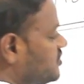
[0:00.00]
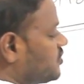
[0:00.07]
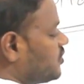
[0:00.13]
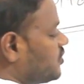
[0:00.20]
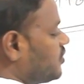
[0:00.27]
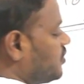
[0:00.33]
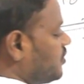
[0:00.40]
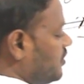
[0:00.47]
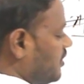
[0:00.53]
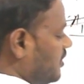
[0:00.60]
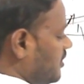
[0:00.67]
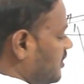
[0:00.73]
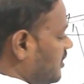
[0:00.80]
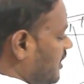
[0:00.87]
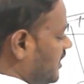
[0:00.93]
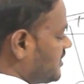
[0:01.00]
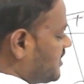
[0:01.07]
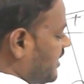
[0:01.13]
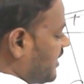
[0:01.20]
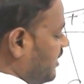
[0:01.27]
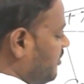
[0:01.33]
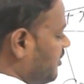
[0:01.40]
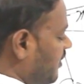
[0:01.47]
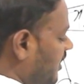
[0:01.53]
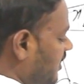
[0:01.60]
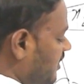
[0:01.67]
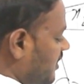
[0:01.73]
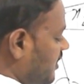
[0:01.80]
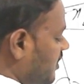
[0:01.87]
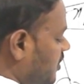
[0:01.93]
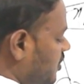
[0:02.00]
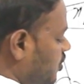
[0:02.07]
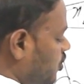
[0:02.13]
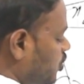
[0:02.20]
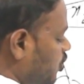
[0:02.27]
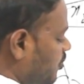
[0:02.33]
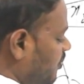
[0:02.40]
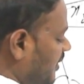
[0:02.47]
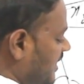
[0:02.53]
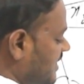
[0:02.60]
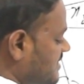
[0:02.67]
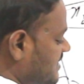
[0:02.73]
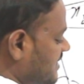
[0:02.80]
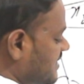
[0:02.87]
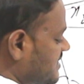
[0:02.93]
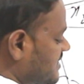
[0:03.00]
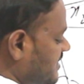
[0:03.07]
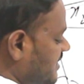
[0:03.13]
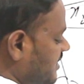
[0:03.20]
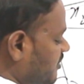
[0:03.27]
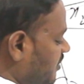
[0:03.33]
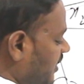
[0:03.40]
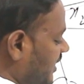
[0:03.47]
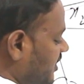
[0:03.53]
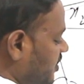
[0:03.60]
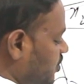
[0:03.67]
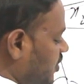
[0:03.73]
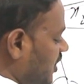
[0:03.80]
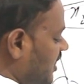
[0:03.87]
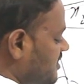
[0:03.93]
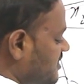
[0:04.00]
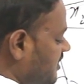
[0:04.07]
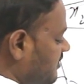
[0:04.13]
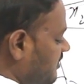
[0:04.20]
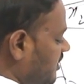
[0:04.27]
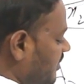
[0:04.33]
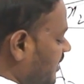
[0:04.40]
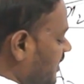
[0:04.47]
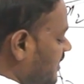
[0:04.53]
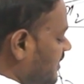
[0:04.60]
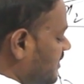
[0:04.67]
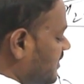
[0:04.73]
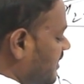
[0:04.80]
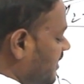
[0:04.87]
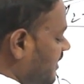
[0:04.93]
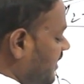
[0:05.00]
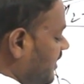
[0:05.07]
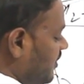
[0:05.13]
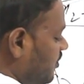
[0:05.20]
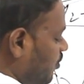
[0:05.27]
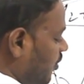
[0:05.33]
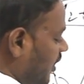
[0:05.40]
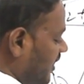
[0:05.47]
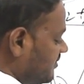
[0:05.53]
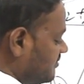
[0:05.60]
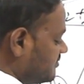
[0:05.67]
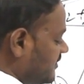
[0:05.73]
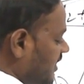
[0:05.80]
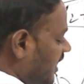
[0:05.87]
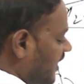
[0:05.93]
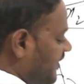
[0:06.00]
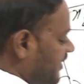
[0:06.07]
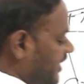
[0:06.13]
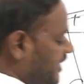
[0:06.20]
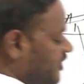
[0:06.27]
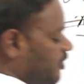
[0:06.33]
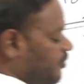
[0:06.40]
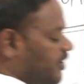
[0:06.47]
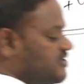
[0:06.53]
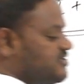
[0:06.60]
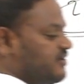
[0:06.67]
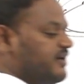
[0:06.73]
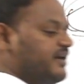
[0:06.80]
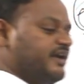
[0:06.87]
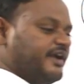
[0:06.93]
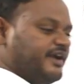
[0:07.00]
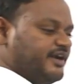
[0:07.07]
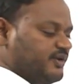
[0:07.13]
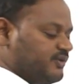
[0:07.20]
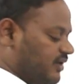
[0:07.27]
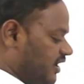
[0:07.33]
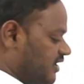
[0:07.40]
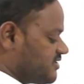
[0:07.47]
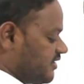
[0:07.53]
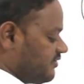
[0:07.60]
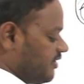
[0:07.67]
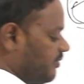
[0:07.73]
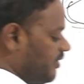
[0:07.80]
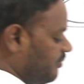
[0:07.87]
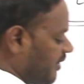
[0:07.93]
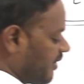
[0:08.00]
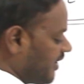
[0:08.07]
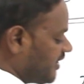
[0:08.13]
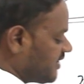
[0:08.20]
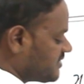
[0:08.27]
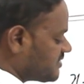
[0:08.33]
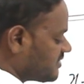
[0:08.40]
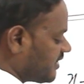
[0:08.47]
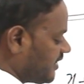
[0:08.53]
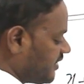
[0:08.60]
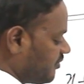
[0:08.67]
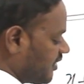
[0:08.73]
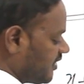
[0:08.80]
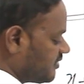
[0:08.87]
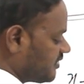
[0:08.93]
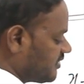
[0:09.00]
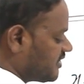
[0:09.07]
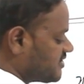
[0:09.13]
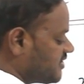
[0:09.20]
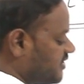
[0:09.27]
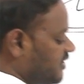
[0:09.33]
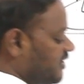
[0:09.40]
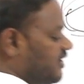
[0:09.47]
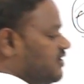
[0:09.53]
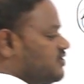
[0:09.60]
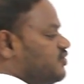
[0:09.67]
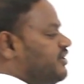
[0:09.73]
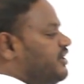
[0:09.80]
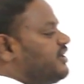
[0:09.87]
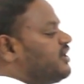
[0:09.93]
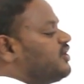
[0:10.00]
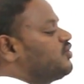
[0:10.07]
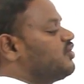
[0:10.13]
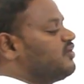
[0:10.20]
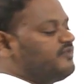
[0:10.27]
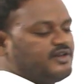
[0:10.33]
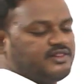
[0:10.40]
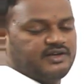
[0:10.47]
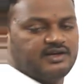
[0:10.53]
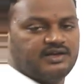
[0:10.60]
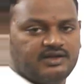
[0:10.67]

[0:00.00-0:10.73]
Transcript: సో ఆన్సర్ కెన్ బి వాట్ టూ ప్లస్ సిక్స్టీ బై టూ ఆన్సర్ విల్ బి థర్టీ వన్ అది నెగిటివ్ పాజిటివ్ అంటే నెగిటివ్ ఆన్సర్ విల్ బి మైనస్ థర్టీ వన్ దట్స్ ఇట్ సో నిన్నట్టు గో ఫర్ ద